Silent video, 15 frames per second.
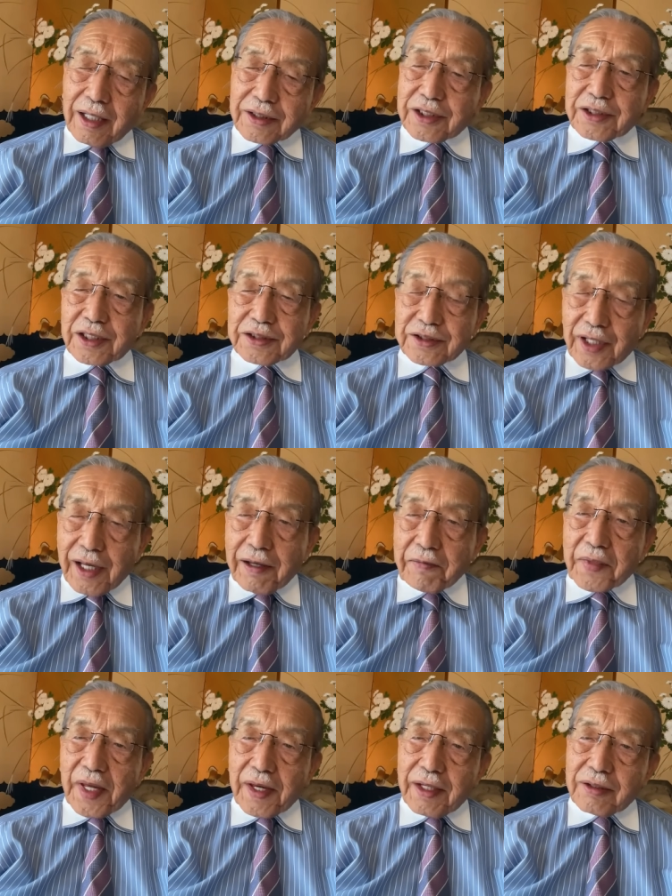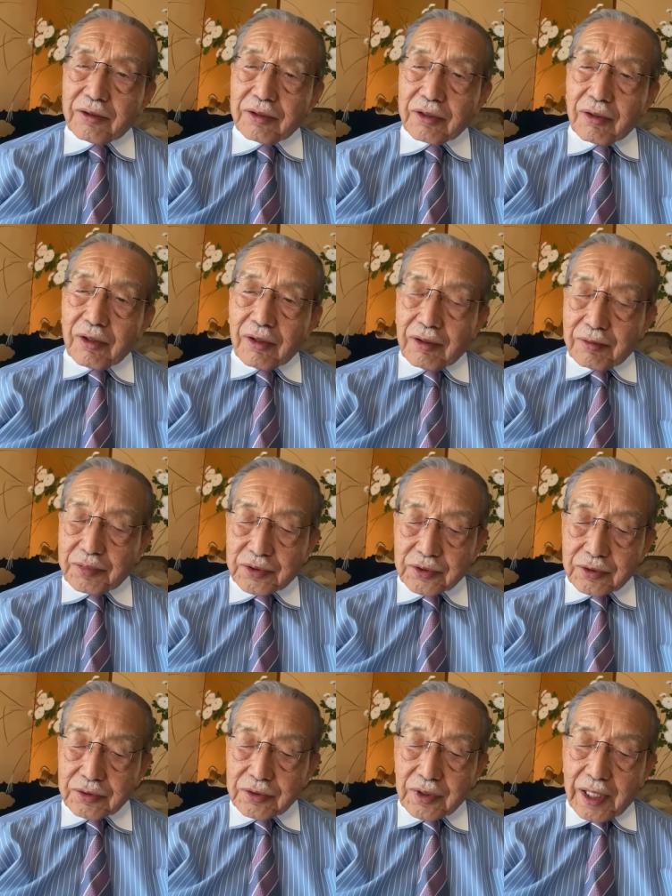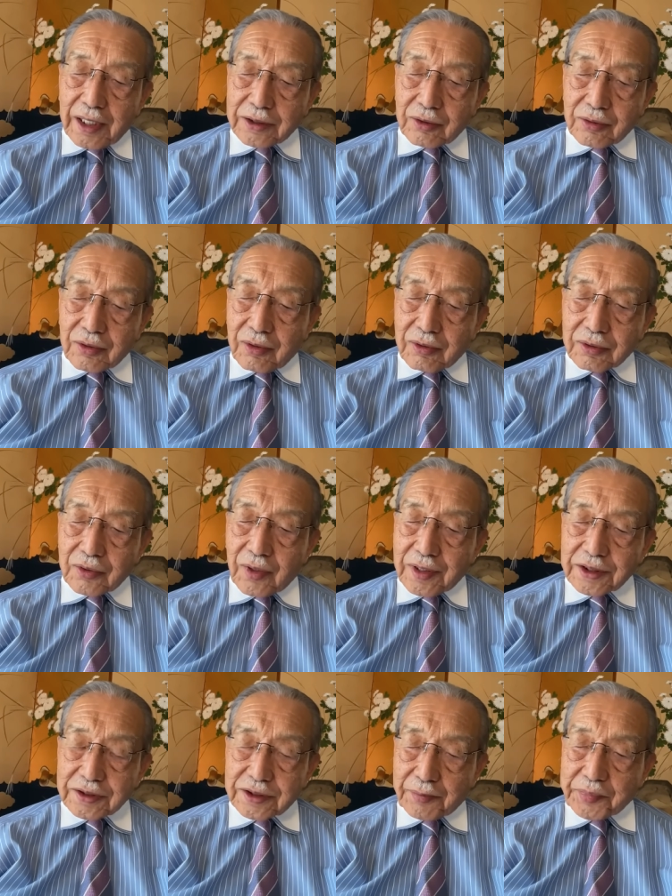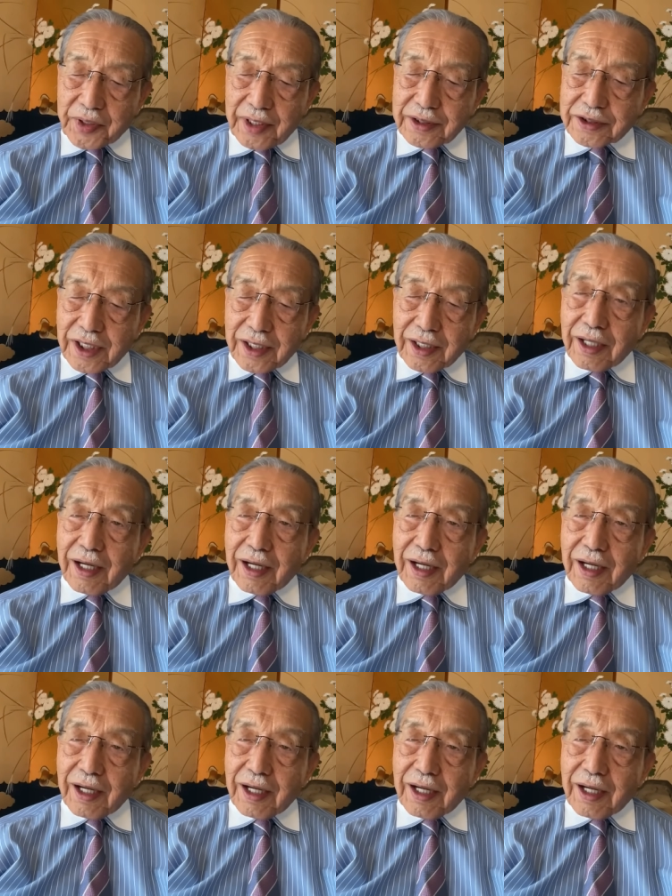でですね、いろいろ物流が滞るとか、サプライチェーン